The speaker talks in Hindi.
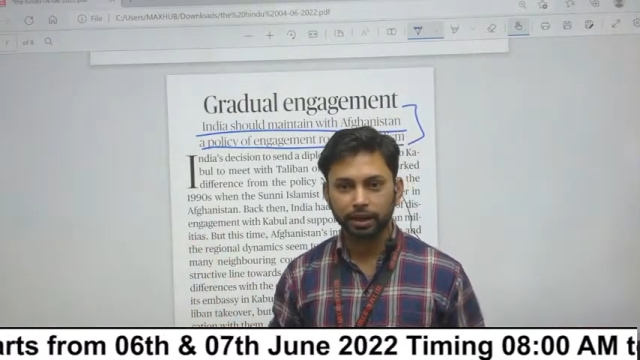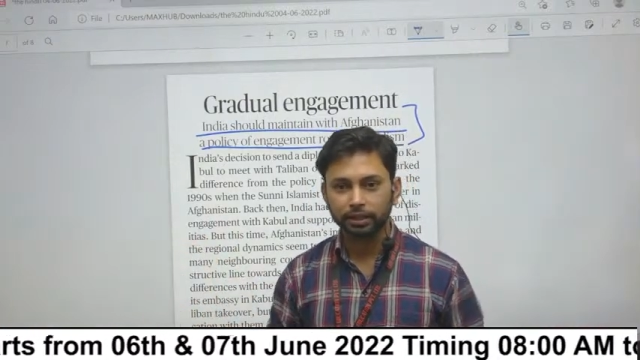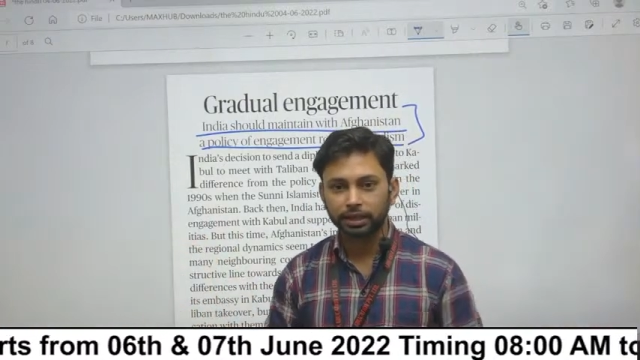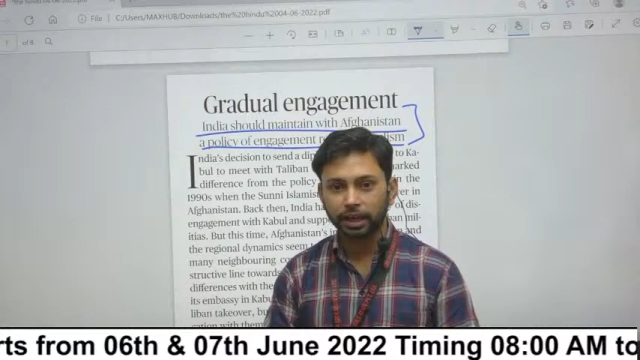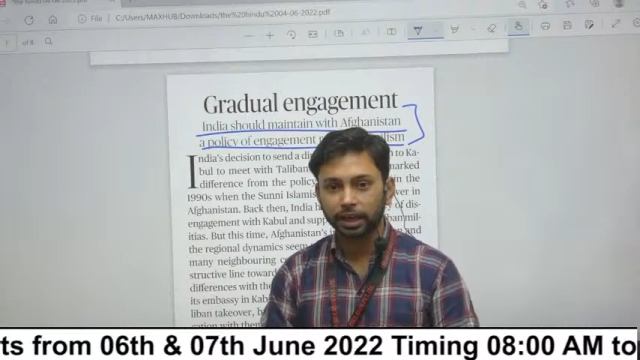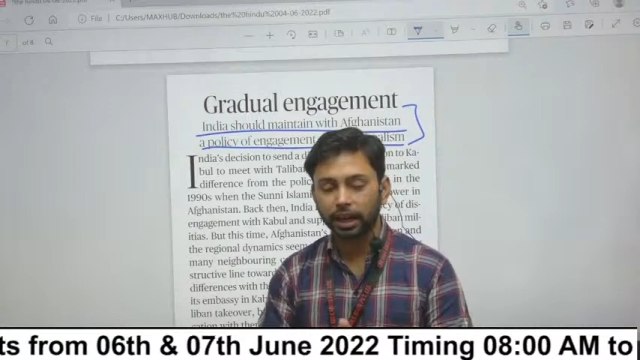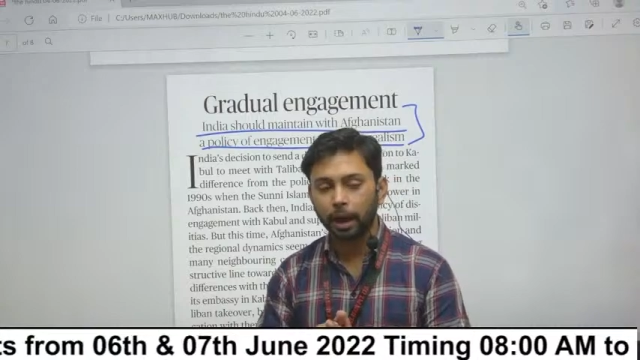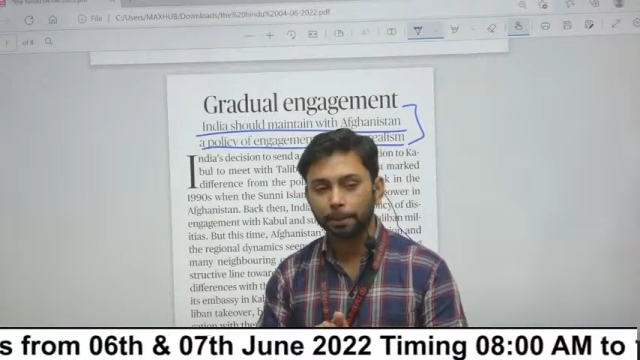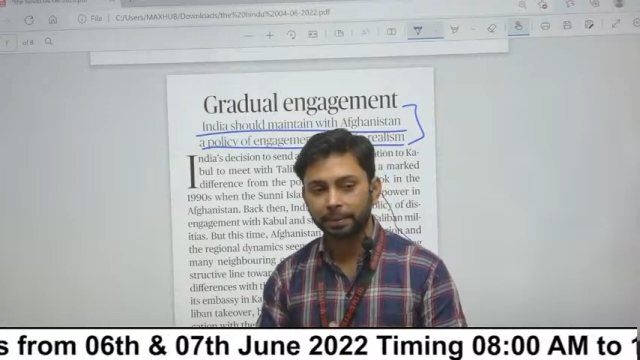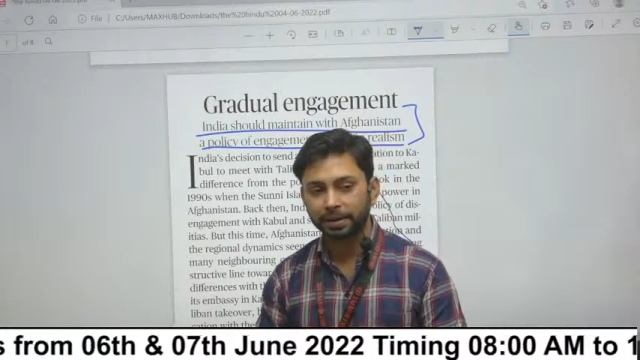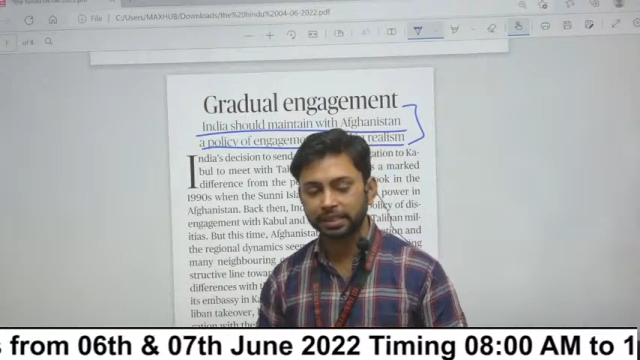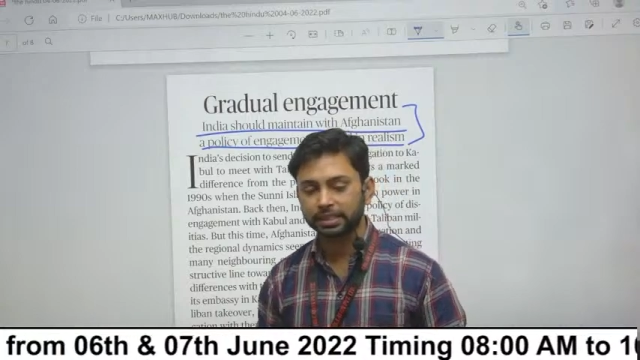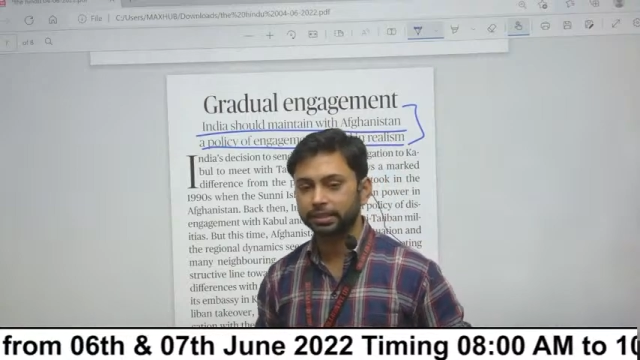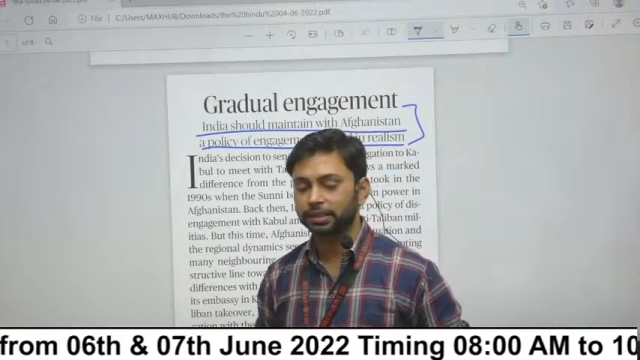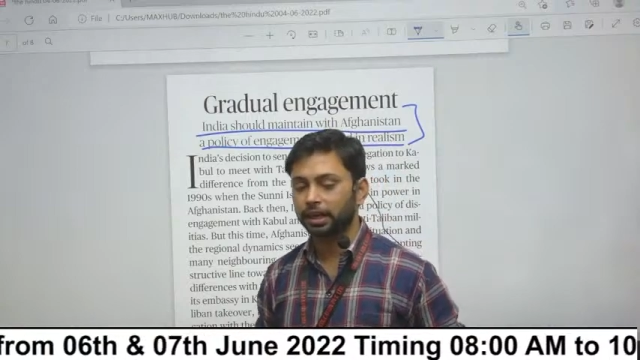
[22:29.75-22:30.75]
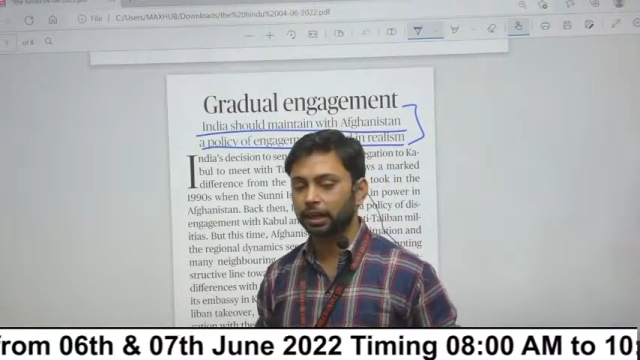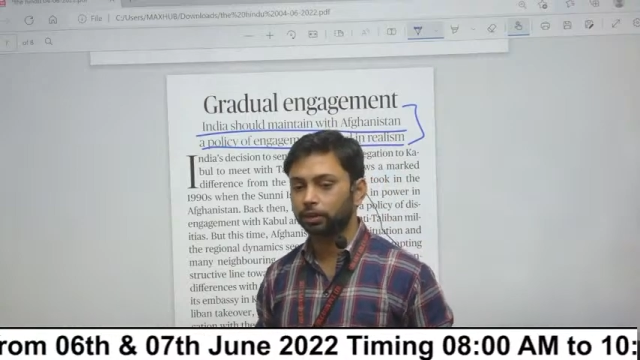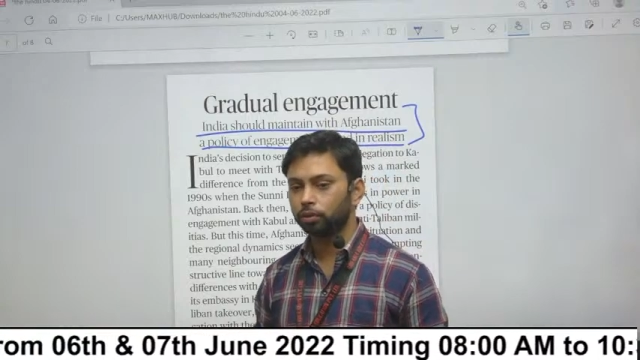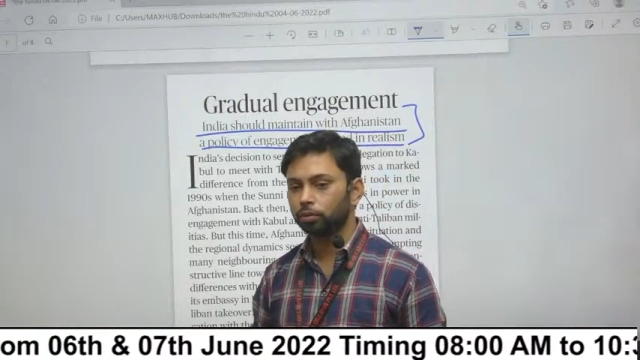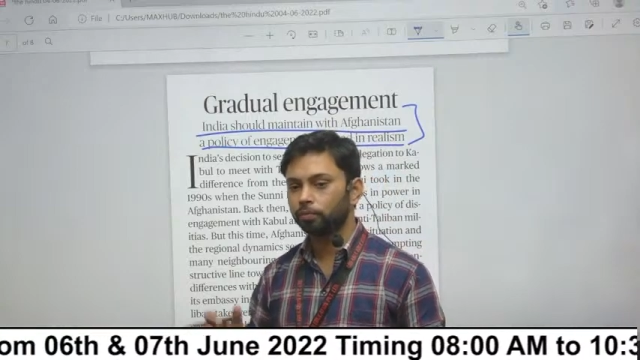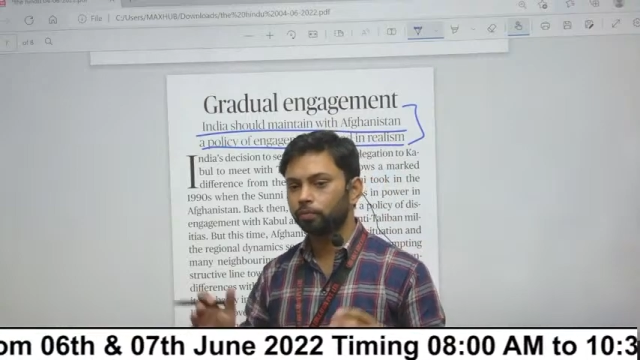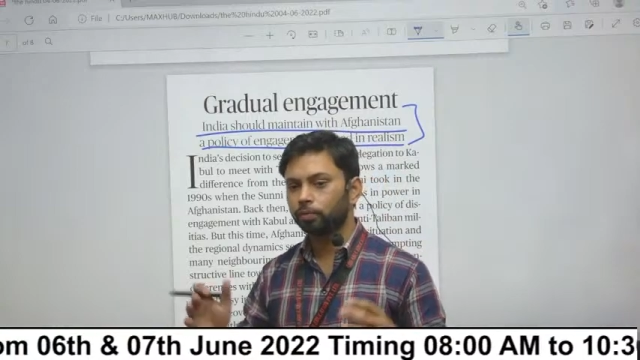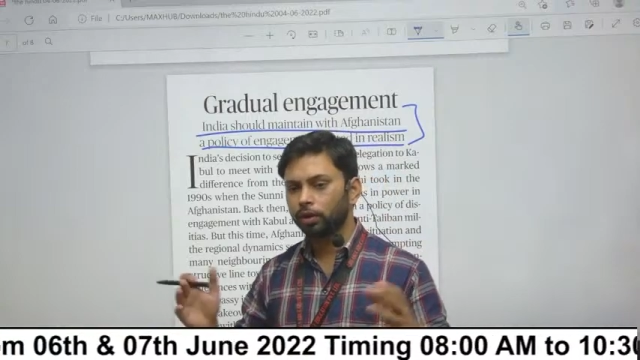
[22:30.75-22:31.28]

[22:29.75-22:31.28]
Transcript: करता है आप किसके साथ हो